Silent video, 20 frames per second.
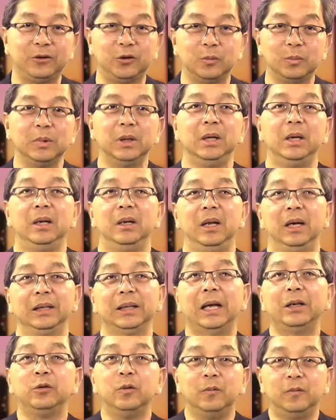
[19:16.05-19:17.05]
chút là
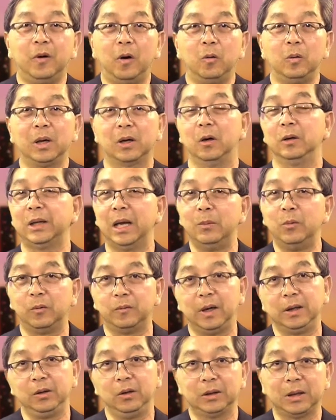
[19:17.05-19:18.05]
cái tác dụng phụ là có thể
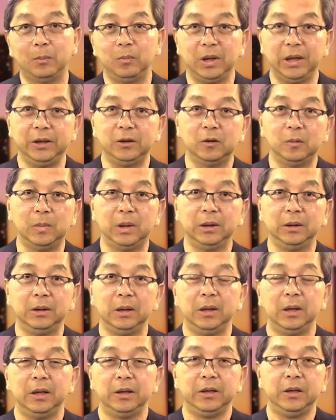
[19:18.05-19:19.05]
một phần do tâm lý của mình
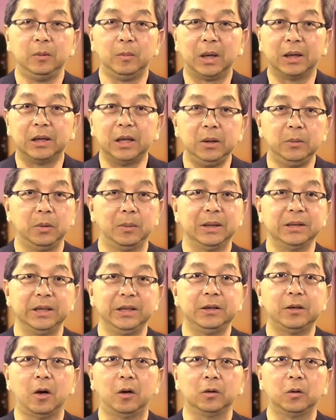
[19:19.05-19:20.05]
nhưng mà khi mà bác
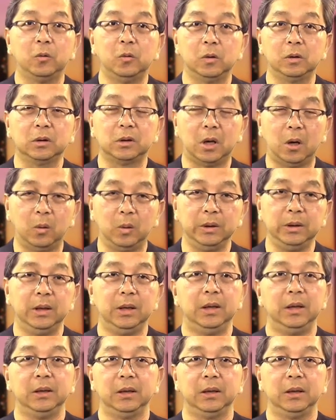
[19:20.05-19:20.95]
sĩ cho thuốc rồi